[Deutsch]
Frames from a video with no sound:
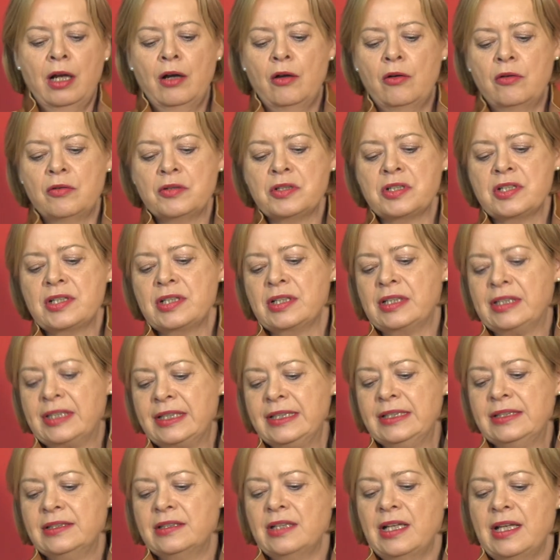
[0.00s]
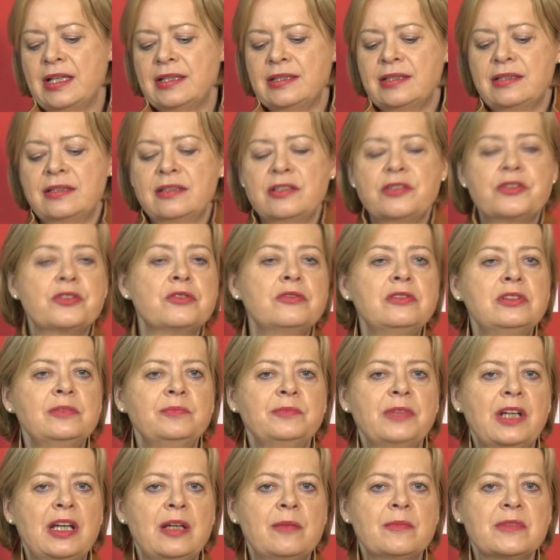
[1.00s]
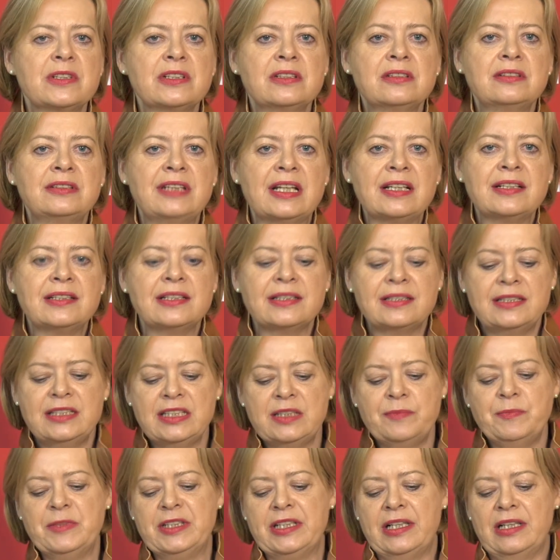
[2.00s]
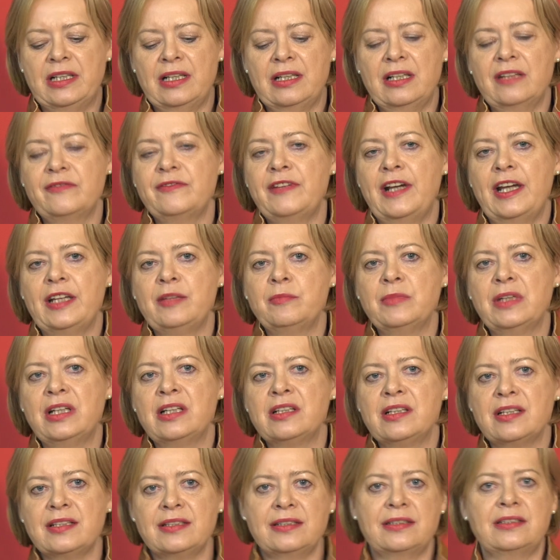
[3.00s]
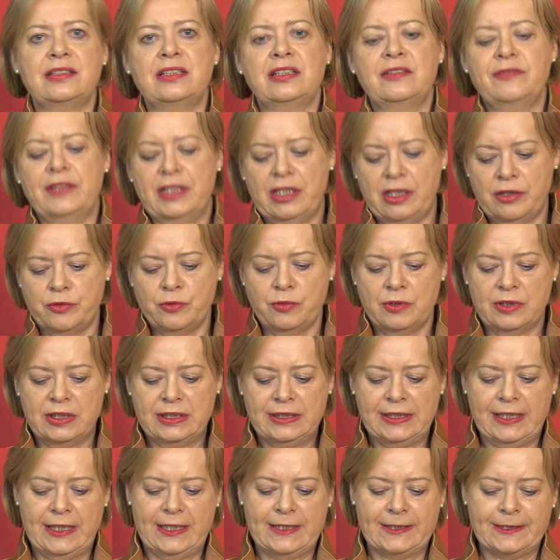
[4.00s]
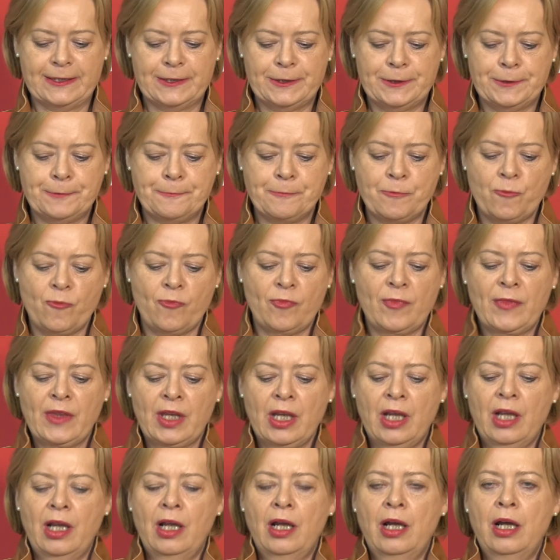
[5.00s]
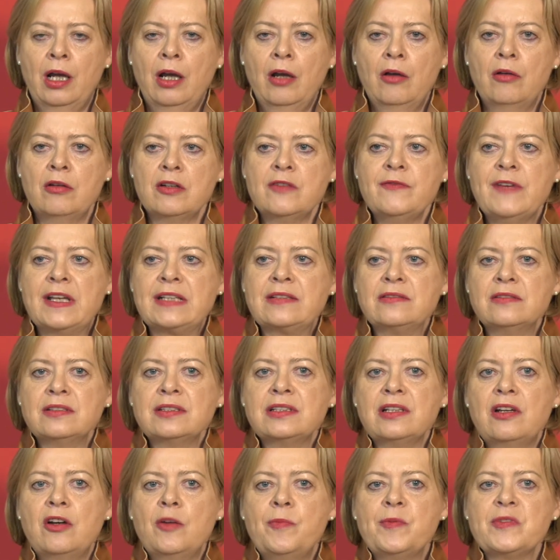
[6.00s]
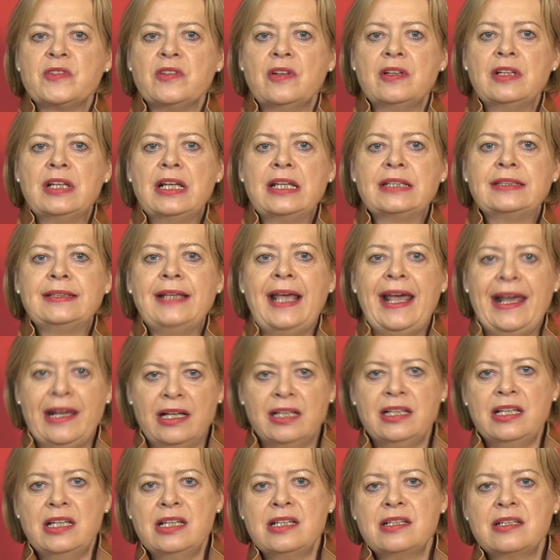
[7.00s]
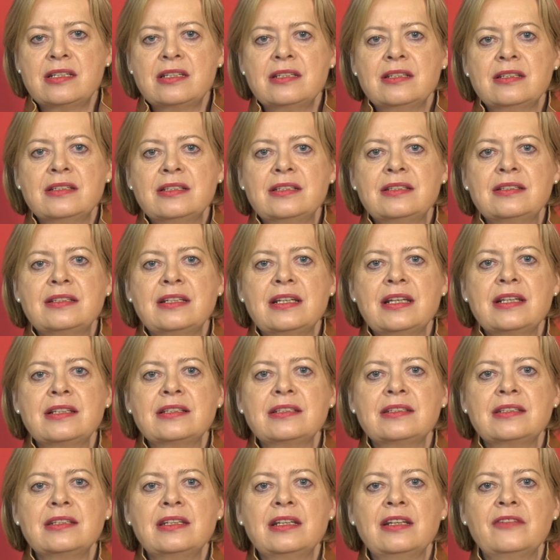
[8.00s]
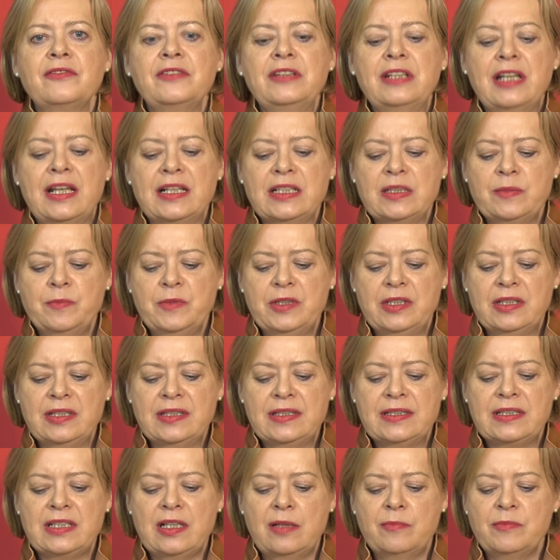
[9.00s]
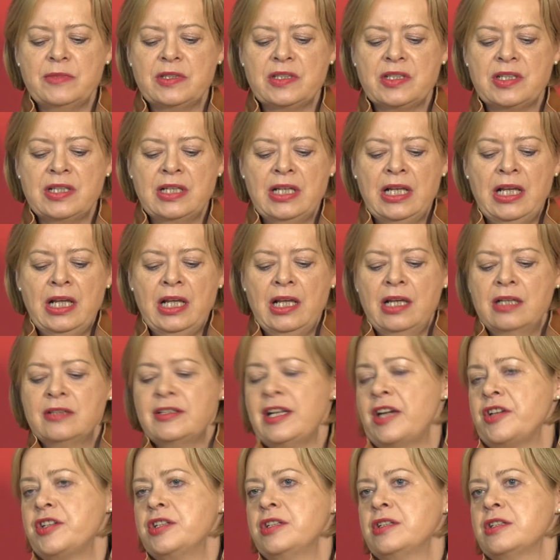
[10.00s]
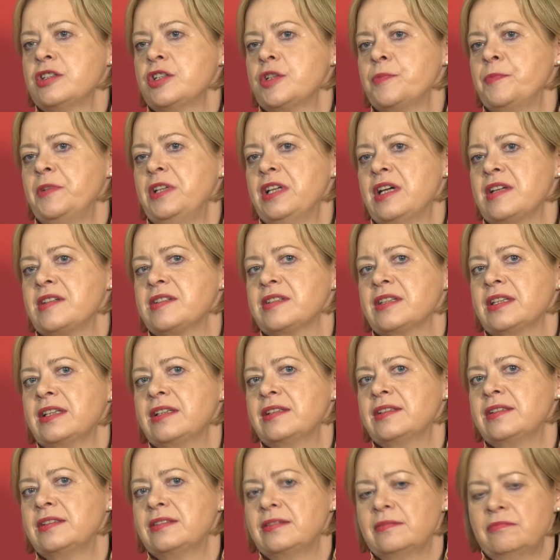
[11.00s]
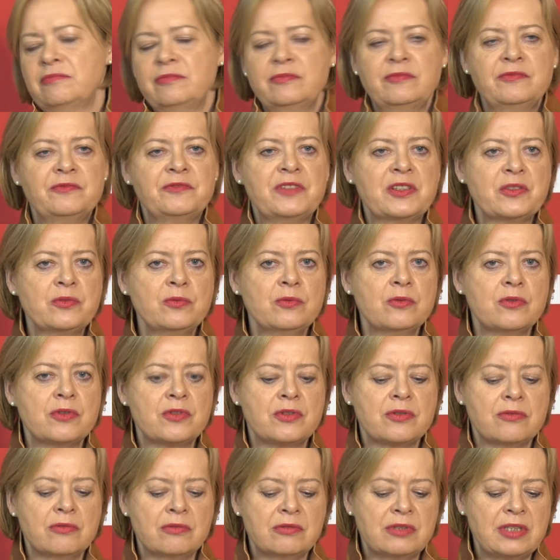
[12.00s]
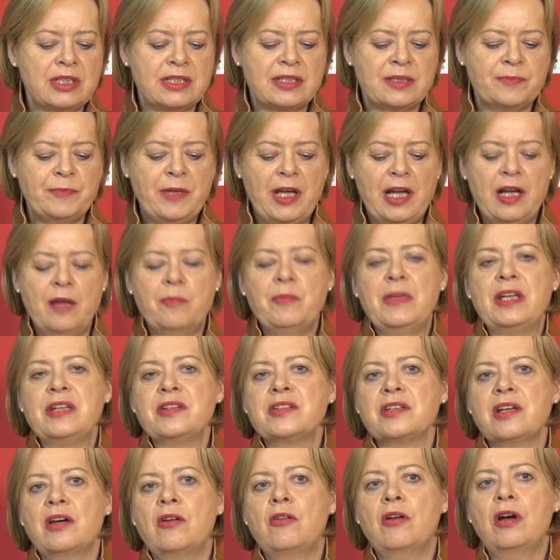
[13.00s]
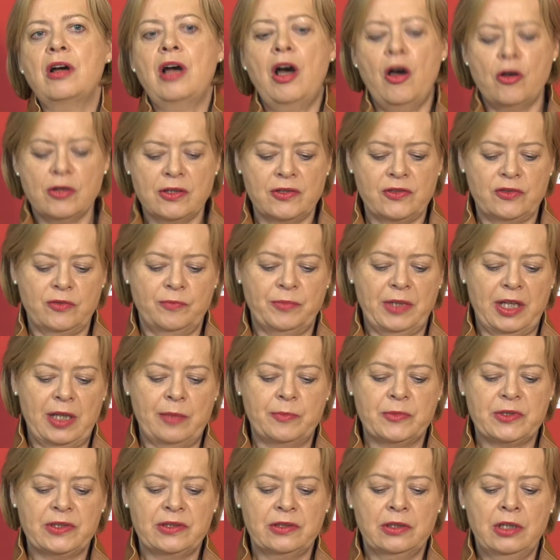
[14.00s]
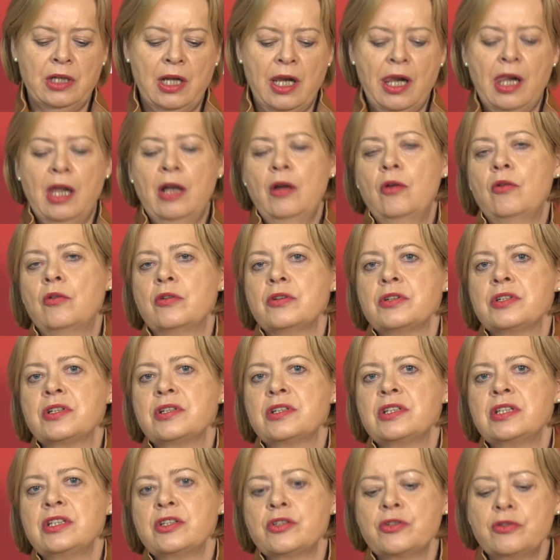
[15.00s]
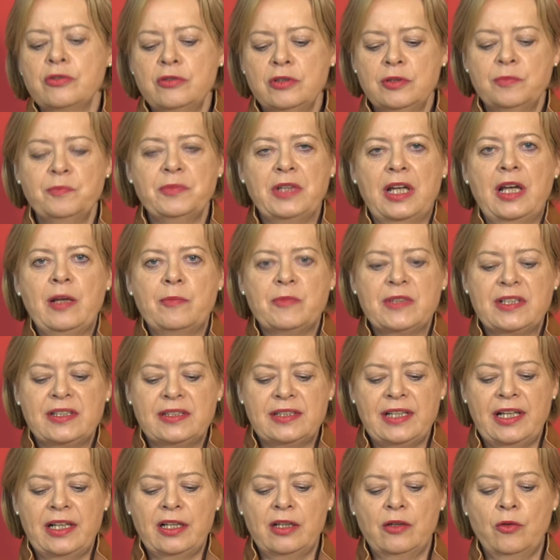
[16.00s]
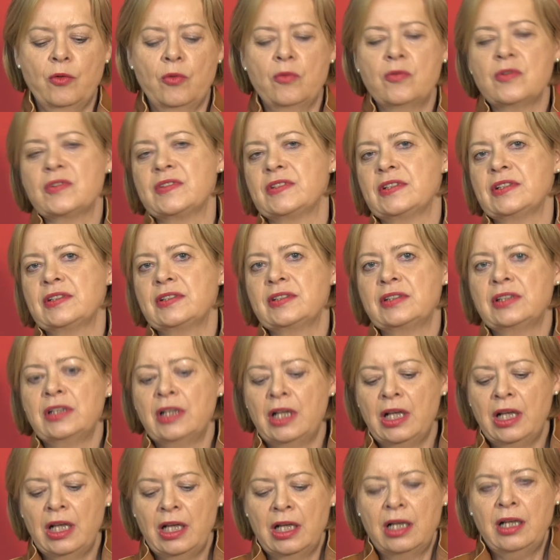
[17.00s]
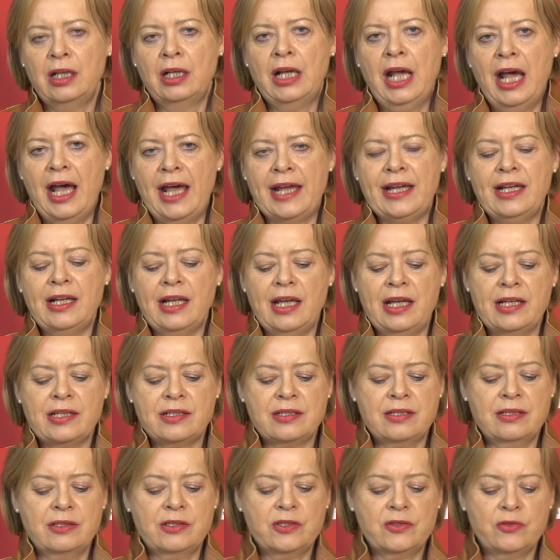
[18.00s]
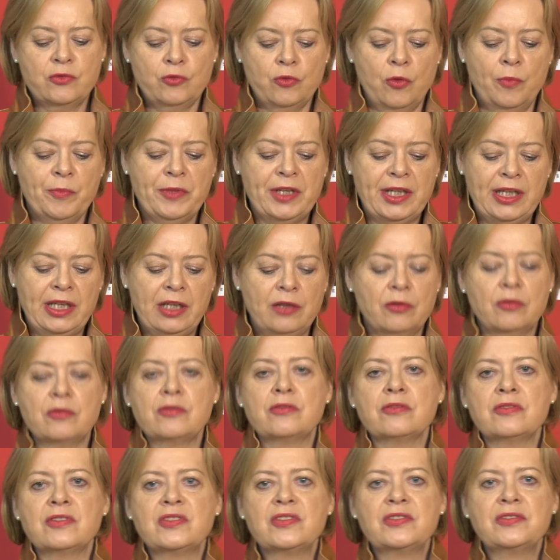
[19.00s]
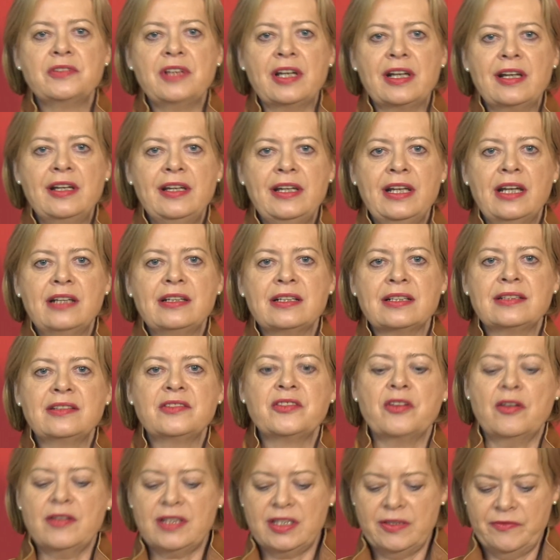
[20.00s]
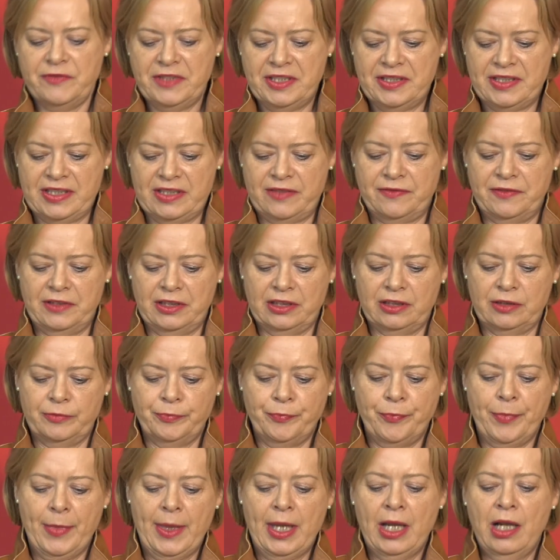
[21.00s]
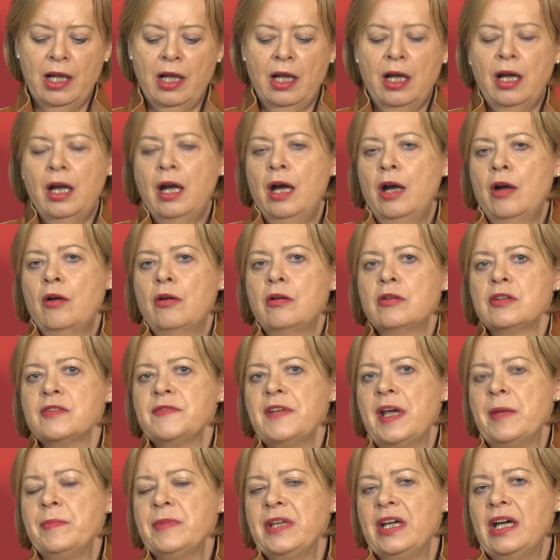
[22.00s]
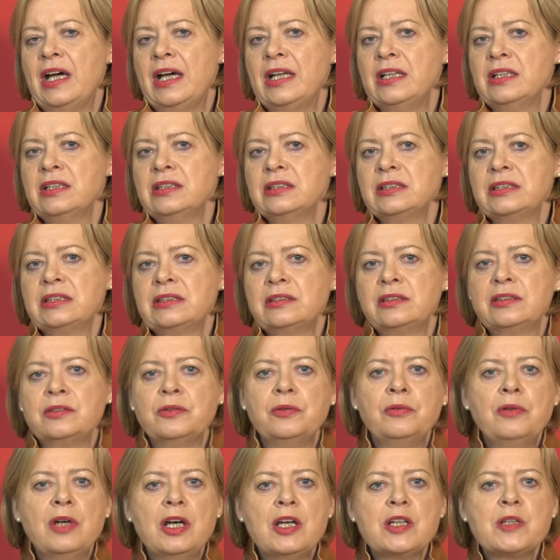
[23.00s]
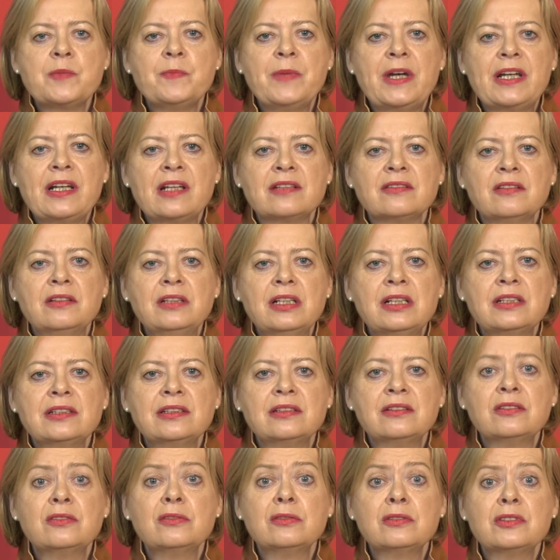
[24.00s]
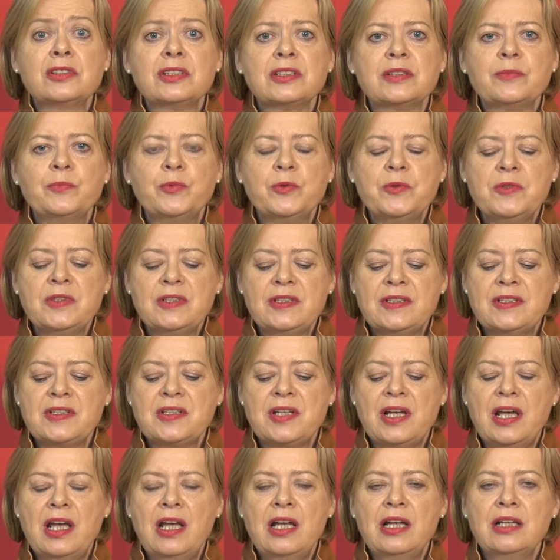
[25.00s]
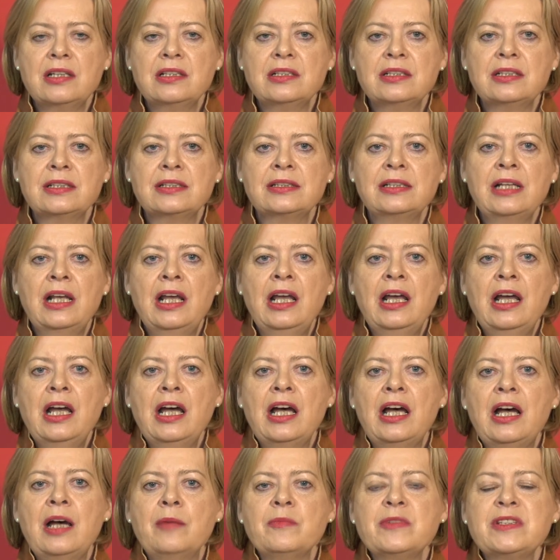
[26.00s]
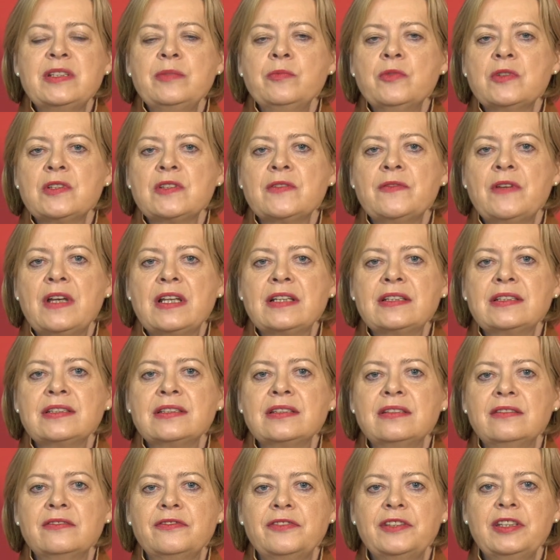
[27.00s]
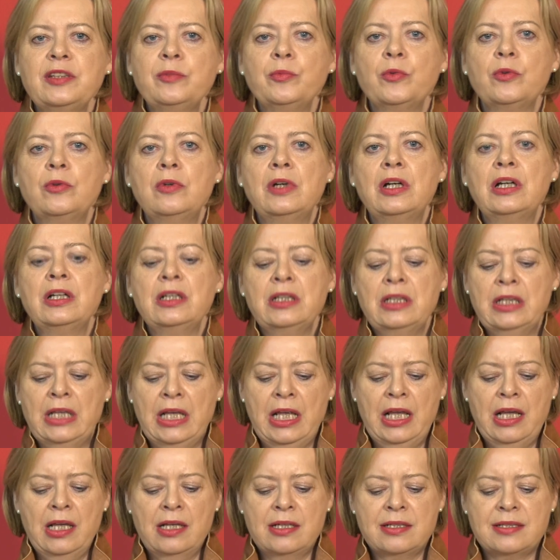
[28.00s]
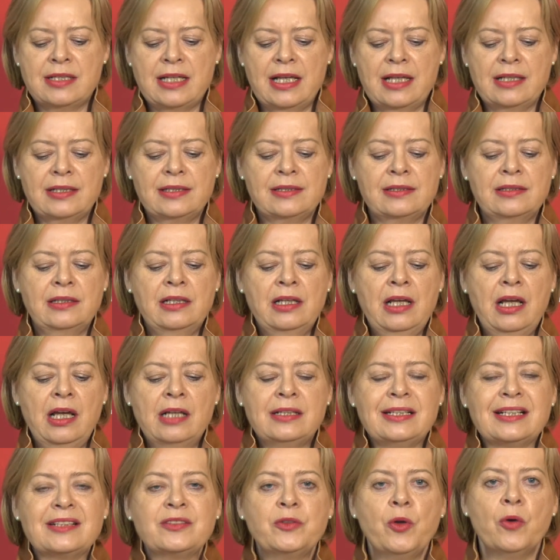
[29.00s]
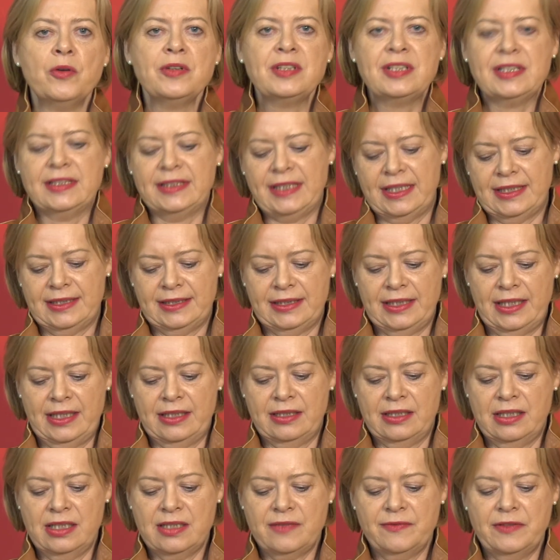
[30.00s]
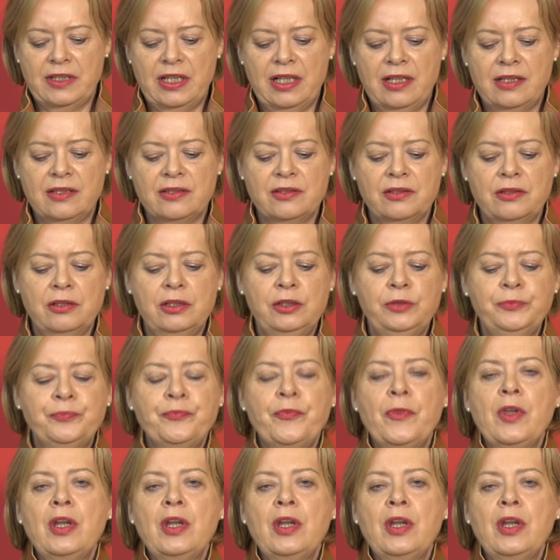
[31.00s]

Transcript: Und Krisenlasten, Schuldenbremse, das ist nicht miteinander vereinbar. Das ist die Quadratur des Kreises. Und was uns auch besonders ärgert, ist, dass der Finanzminister mit Taschenspielertricks versucht, das Parlament auch auszubremsen und die Schuldenbremse sein großes Highlight zu umgehen und uns zu erklären, dass sie trotzdem wichtig wäre. Und wir haben ja alle gehört bei der Sondersitzung des Bundestages am 27. Februar, dass das Grundgesetz geändert werden soll.